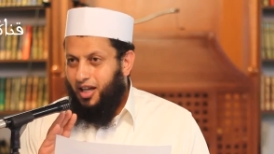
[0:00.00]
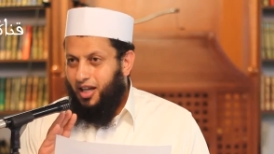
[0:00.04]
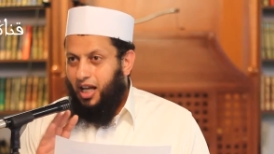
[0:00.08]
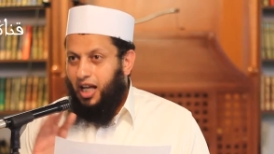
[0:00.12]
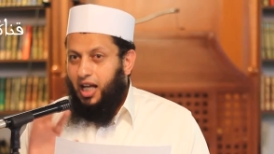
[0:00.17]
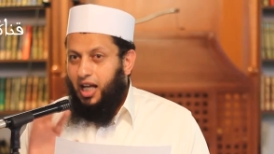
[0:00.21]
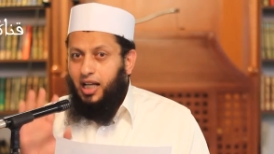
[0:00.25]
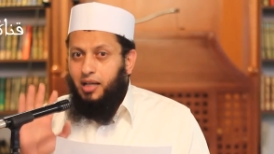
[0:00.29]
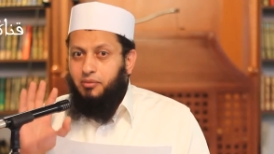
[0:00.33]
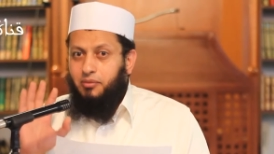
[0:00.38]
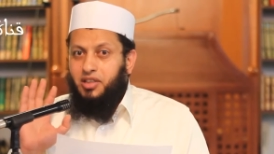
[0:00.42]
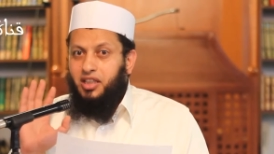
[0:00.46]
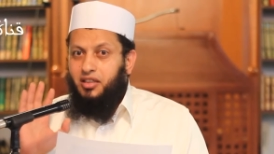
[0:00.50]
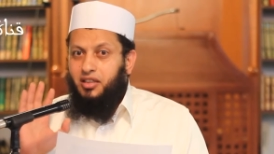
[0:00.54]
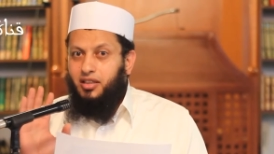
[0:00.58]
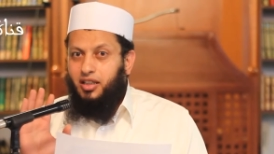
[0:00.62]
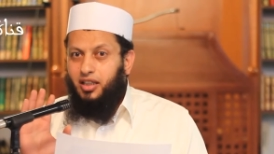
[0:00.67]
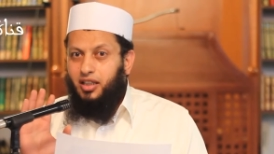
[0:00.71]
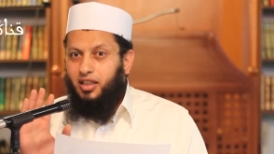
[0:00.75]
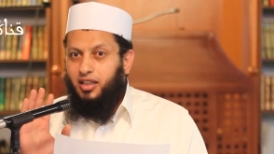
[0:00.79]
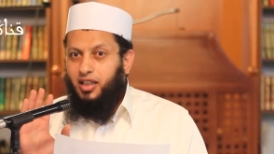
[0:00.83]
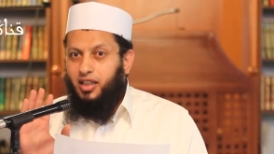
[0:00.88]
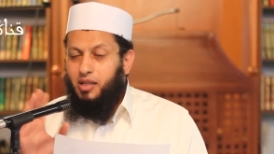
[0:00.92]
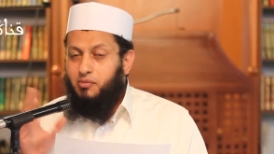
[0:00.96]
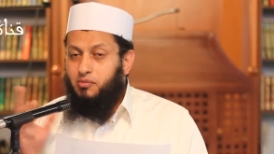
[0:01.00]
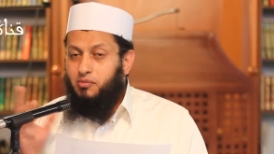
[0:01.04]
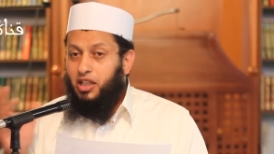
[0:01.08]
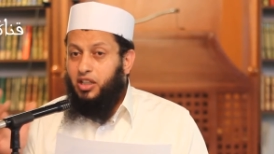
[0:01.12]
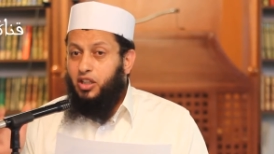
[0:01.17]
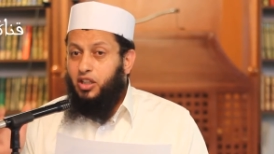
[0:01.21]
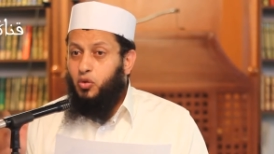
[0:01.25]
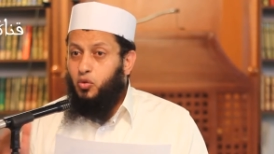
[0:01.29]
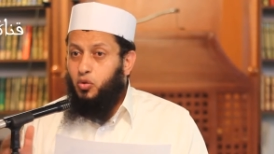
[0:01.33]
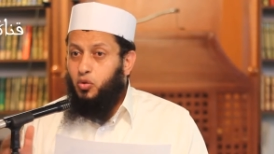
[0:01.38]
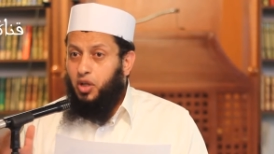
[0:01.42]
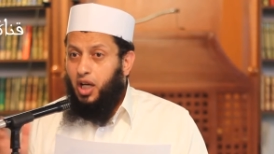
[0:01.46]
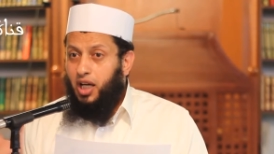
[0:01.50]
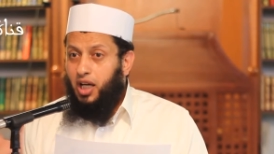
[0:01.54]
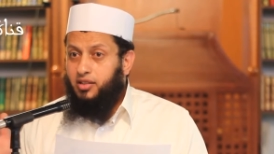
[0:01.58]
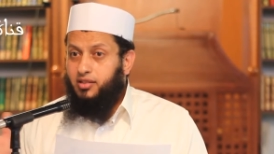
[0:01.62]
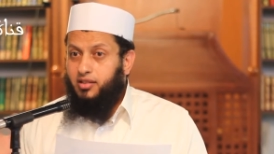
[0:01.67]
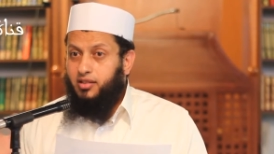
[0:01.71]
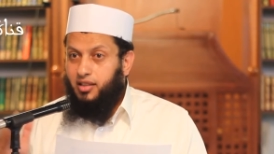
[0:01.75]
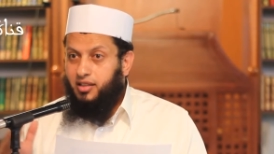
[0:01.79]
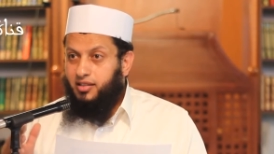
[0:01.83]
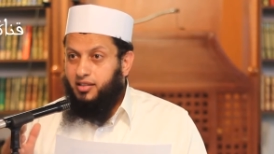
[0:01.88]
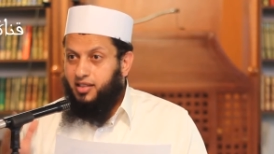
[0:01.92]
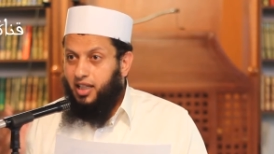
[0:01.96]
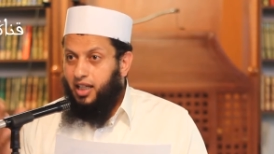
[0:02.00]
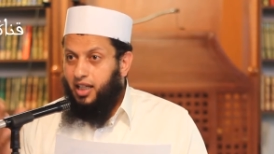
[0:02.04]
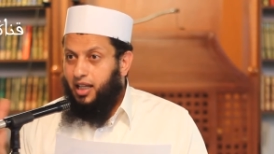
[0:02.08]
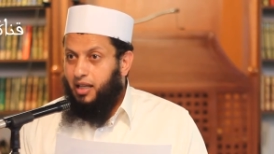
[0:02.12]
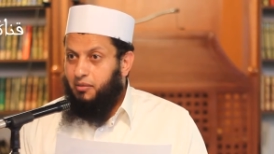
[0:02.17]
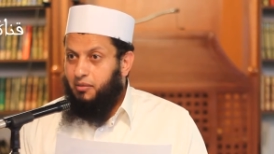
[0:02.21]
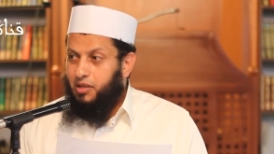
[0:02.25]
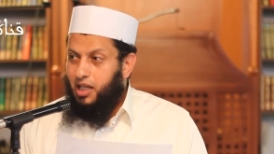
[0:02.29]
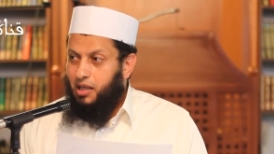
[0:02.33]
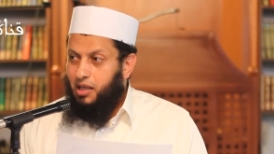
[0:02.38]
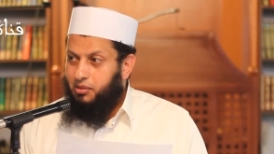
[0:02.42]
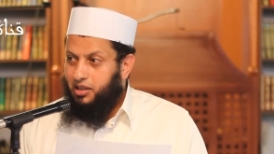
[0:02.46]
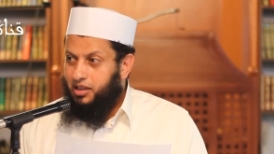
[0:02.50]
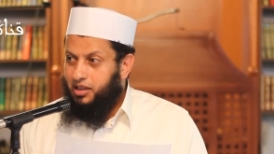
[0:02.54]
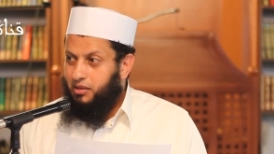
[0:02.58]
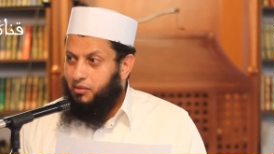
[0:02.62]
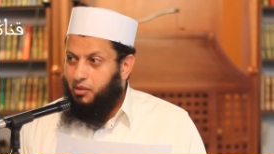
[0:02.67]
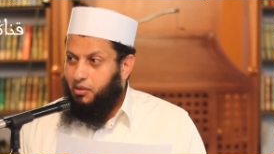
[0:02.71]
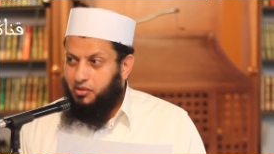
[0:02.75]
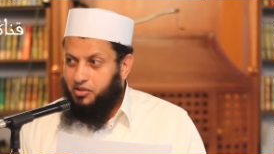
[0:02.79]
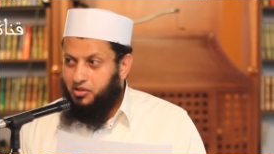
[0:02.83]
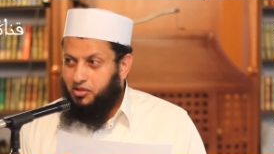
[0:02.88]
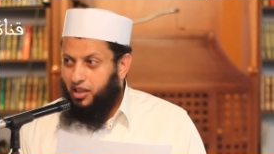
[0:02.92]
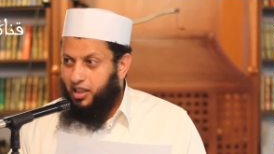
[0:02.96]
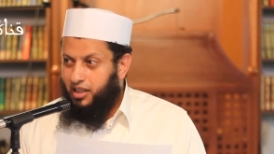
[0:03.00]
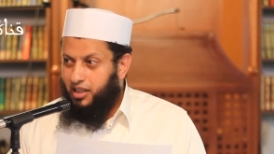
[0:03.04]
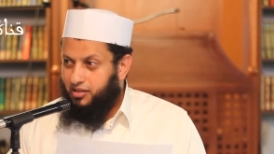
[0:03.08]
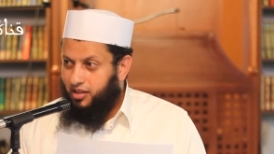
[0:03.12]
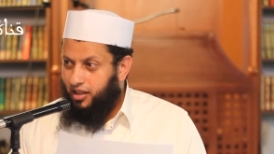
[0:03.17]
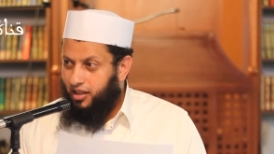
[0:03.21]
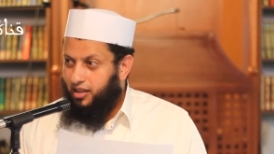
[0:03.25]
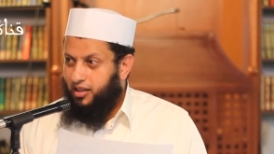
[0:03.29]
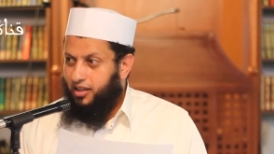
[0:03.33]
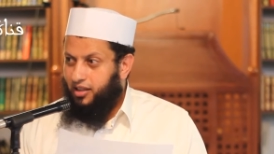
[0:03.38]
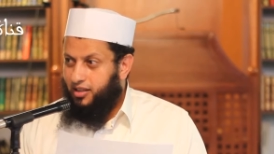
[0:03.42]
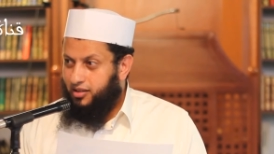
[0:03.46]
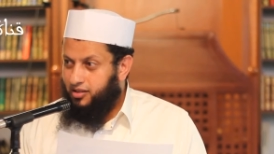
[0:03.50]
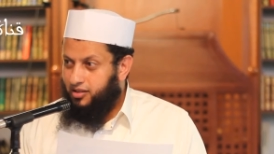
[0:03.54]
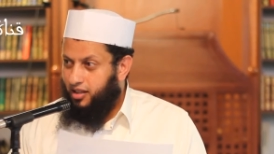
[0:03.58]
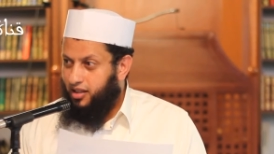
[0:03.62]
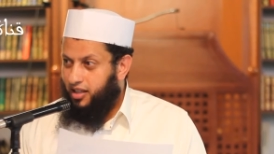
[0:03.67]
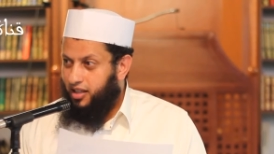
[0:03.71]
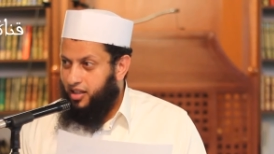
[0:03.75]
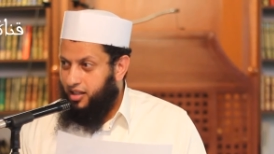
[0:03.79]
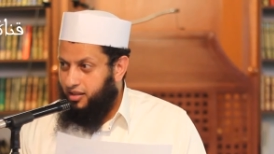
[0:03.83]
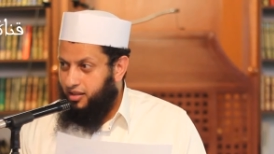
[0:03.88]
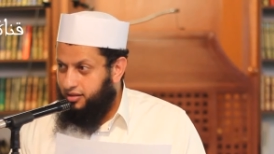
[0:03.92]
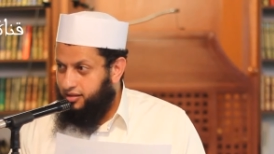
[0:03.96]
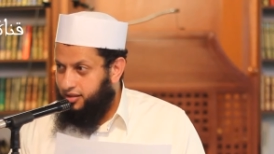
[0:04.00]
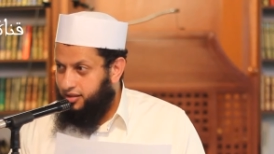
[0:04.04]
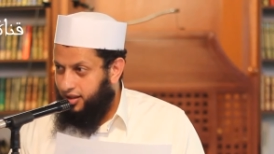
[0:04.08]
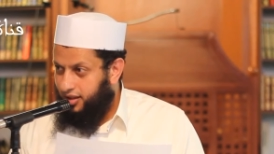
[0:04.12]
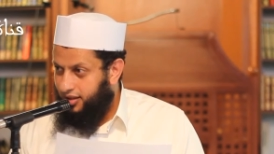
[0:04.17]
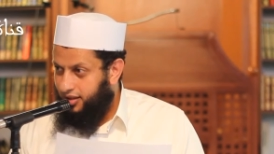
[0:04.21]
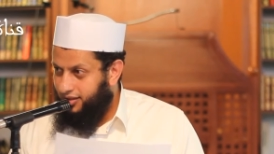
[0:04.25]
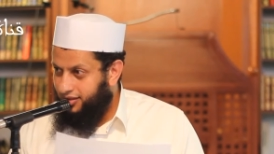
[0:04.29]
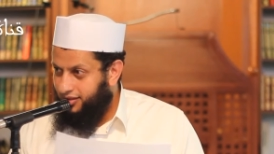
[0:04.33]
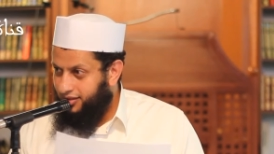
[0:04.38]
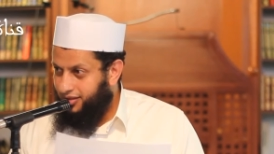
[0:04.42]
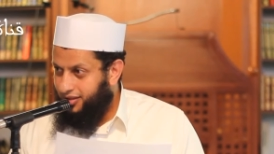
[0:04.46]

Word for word: حاجة من اثنين إما أن يكون حصل سلم قبل تمام الصلاة صلى, صلى نقصة